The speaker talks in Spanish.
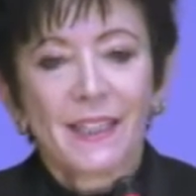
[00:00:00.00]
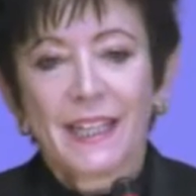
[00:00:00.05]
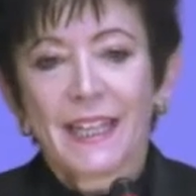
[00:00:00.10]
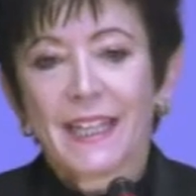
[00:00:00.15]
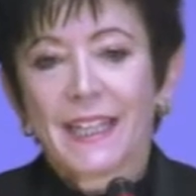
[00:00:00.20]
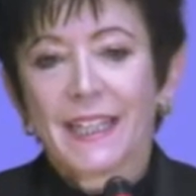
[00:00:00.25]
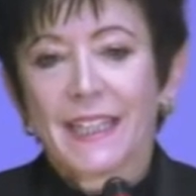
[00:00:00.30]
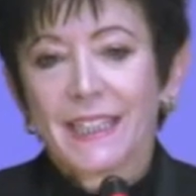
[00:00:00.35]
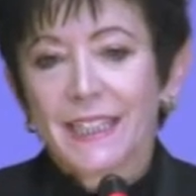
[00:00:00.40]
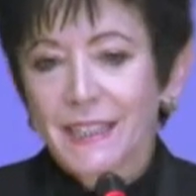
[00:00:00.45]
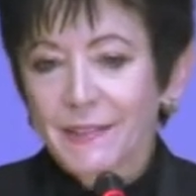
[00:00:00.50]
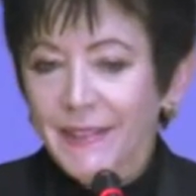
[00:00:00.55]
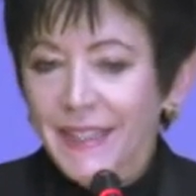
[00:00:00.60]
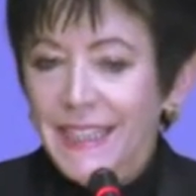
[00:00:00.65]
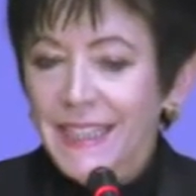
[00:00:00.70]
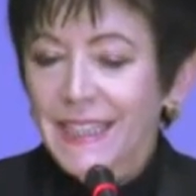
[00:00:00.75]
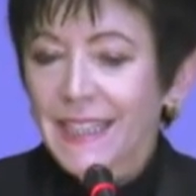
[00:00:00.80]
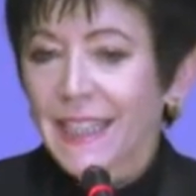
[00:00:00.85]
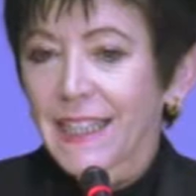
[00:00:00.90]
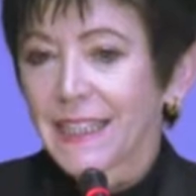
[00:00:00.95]
eh, en
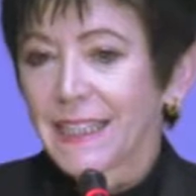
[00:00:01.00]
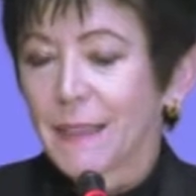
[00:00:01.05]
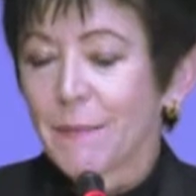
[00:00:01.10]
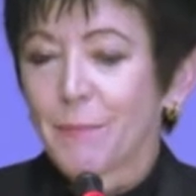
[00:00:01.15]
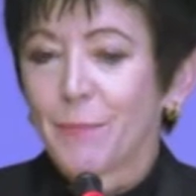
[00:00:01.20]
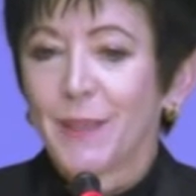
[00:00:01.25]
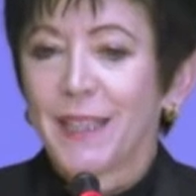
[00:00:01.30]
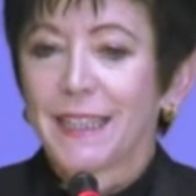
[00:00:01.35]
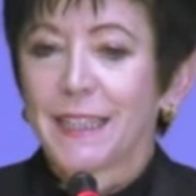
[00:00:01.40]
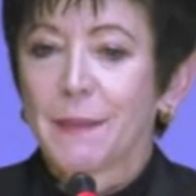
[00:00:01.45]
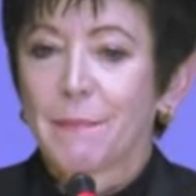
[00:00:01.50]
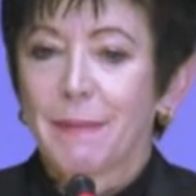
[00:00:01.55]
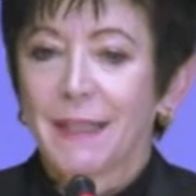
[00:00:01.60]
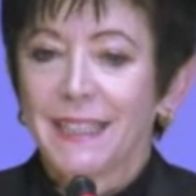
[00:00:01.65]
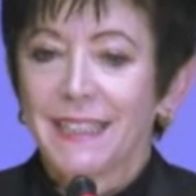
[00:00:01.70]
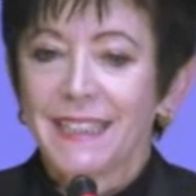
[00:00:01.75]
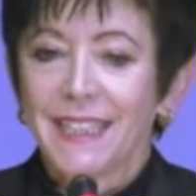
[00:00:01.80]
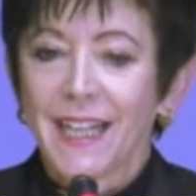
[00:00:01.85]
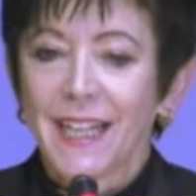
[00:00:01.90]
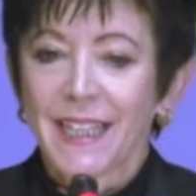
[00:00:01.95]
Suiza se puede
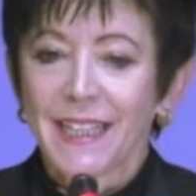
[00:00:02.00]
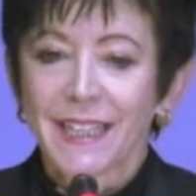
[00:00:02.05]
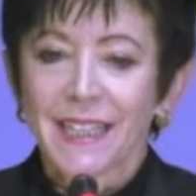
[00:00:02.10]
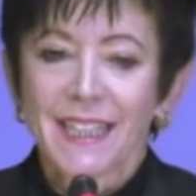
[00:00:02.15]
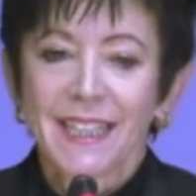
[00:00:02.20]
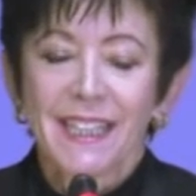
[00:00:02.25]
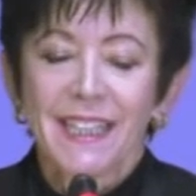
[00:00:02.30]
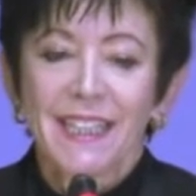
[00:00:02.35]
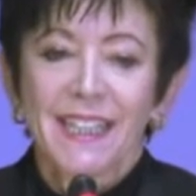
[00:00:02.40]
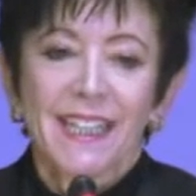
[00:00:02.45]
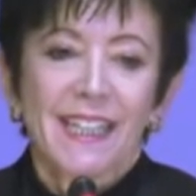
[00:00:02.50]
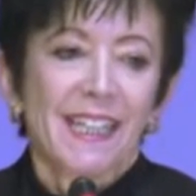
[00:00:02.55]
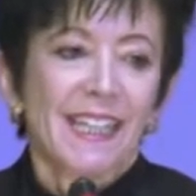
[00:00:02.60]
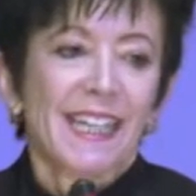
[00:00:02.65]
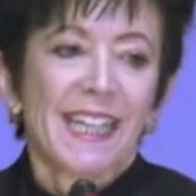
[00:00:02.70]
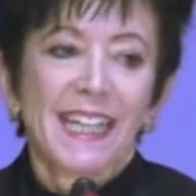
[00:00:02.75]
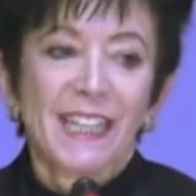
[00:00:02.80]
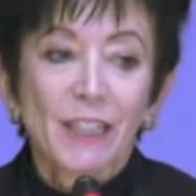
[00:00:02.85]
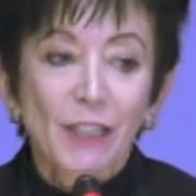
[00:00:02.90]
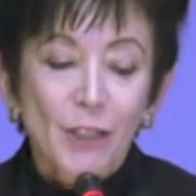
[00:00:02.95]
bañar
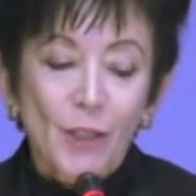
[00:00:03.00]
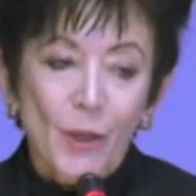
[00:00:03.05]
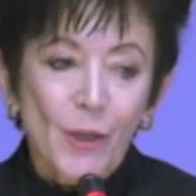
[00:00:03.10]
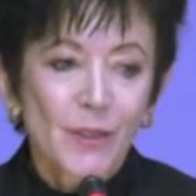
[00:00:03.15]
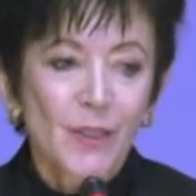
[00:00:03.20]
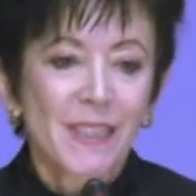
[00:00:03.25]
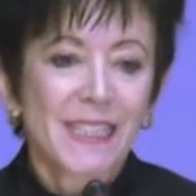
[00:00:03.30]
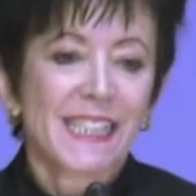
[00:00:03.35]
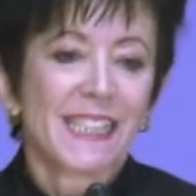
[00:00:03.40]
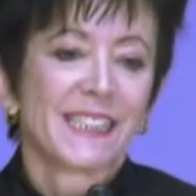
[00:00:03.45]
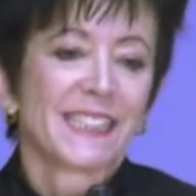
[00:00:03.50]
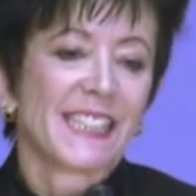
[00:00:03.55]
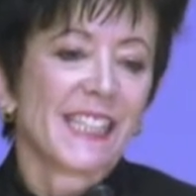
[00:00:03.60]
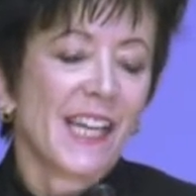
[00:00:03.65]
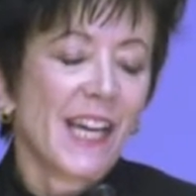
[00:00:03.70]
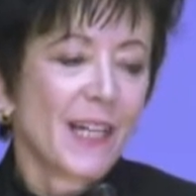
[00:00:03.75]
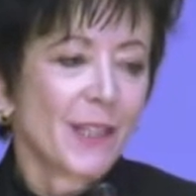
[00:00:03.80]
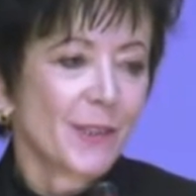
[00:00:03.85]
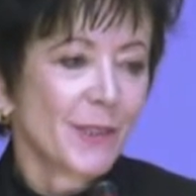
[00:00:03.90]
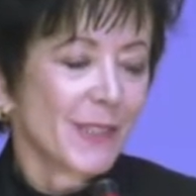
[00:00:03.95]
en todos los
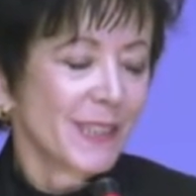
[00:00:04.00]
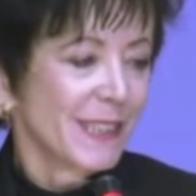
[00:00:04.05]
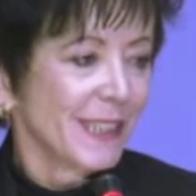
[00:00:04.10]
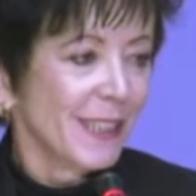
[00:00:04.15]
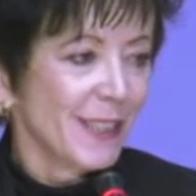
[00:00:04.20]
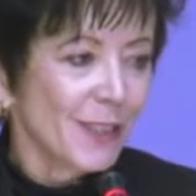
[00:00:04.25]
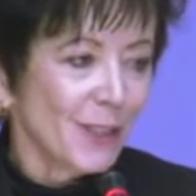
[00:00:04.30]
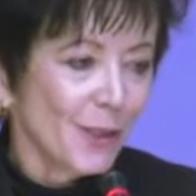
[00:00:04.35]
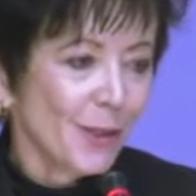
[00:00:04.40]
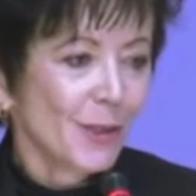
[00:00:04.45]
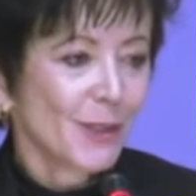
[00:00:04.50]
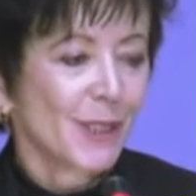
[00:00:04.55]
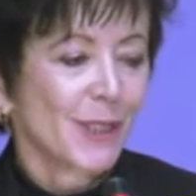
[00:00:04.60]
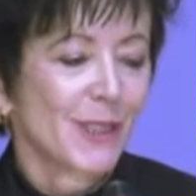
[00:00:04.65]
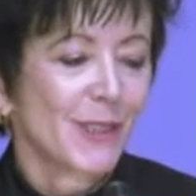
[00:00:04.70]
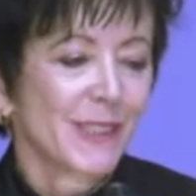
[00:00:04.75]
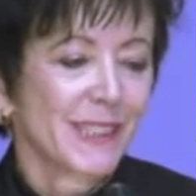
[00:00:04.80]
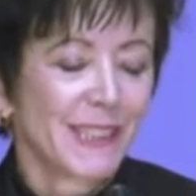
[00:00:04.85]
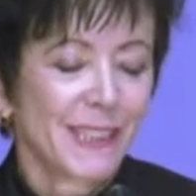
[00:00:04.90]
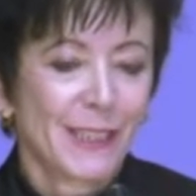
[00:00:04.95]
lagos y en
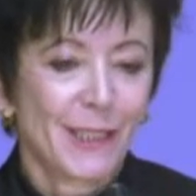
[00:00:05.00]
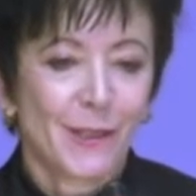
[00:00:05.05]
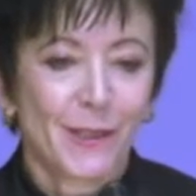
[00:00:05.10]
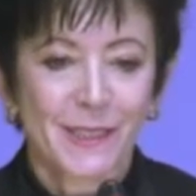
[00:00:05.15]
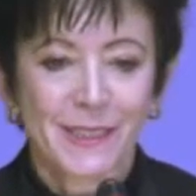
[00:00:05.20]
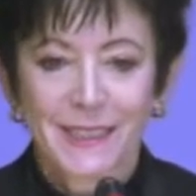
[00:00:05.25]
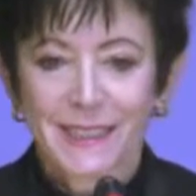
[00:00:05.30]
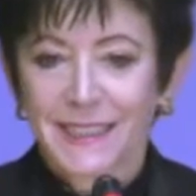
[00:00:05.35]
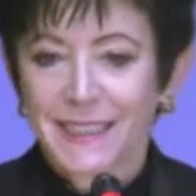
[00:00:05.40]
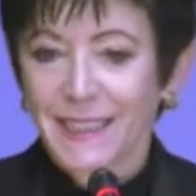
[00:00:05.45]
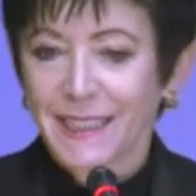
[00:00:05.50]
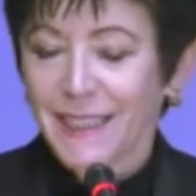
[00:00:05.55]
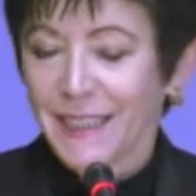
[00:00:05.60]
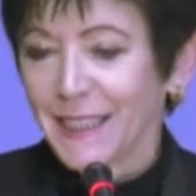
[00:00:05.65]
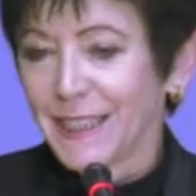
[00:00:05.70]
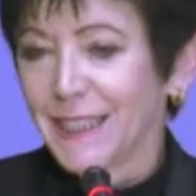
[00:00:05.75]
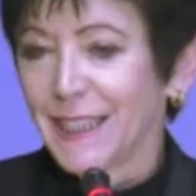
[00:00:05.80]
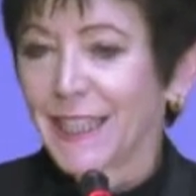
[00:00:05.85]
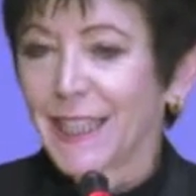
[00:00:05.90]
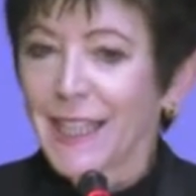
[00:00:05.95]
todos los ríos y se
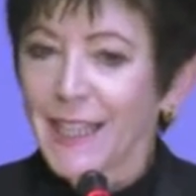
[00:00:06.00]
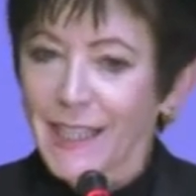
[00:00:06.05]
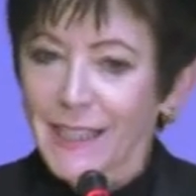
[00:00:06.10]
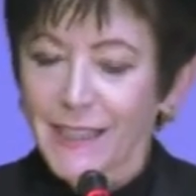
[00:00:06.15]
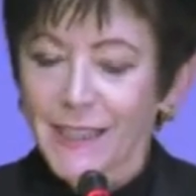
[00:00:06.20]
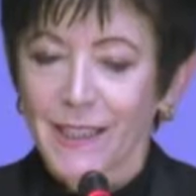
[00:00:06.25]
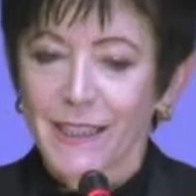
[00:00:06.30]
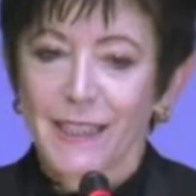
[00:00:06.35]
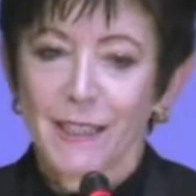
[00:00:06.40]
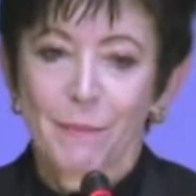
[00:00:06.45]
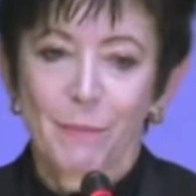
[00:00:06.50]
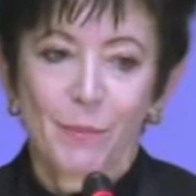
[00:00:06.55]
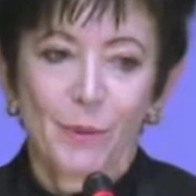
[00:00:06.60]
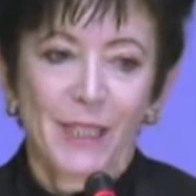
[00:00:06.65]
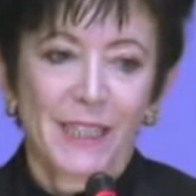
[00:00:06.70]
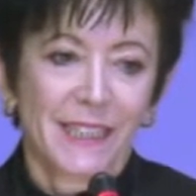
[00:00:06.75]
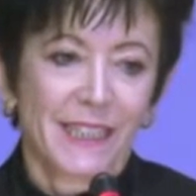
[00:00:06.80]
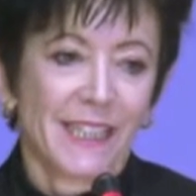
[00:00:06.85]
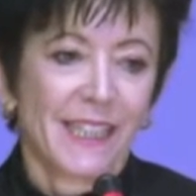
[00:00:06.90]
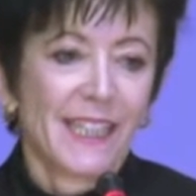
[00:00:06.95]
dice que hasta se
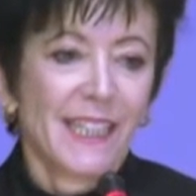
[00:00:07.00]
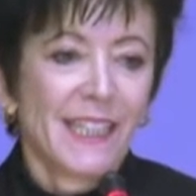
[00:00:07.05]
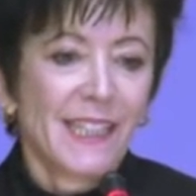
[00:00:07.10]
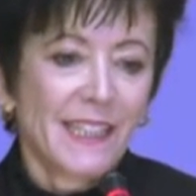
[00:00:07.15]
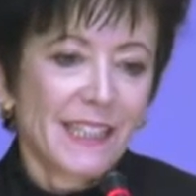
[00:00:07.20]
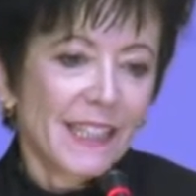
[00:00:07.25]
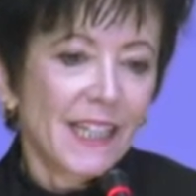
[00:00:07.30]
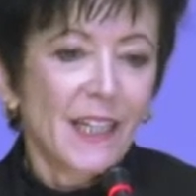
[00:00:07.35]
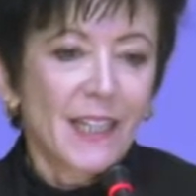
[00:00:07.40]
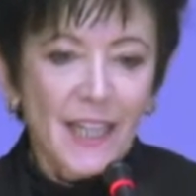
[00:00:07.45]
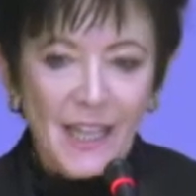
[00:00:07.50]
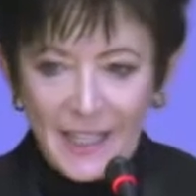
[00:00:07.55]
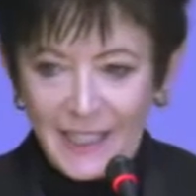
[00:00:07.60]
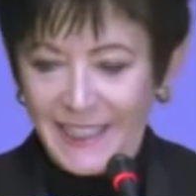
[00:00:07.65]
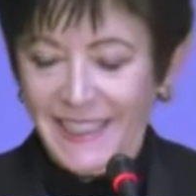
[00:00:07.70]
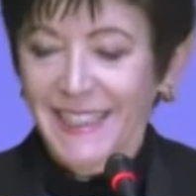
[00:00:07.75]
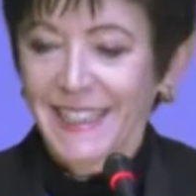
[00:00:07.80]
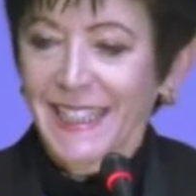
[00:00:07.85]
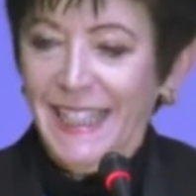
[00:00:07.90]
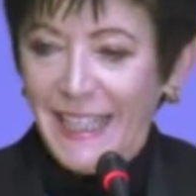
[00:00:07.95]
puede
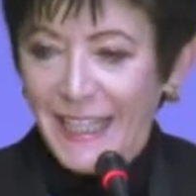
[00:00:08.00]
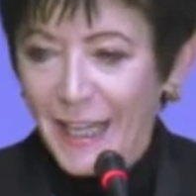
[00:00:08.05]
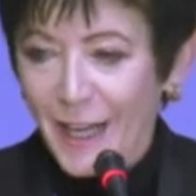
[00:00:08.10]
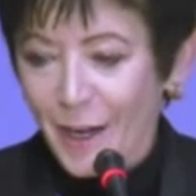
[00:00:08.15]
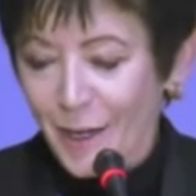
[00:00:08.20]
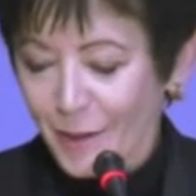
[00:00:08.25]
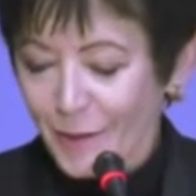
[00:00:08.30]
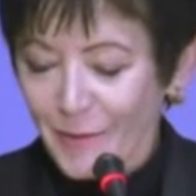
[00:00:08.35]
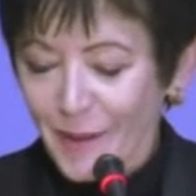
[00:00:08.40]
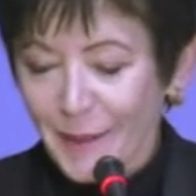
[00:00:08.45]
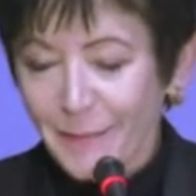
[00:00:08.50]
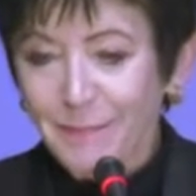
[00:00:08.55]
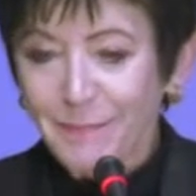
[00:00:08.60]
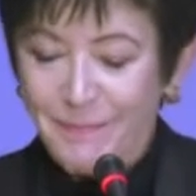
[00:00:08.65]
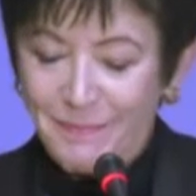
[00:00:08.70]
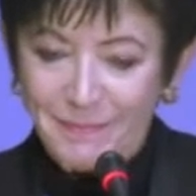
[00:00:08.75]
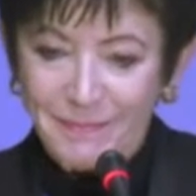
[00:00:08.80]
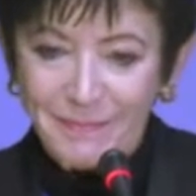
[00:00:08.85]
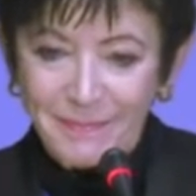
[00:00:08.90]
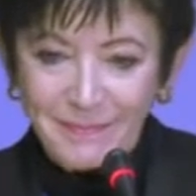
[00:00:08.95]
tragar el agua.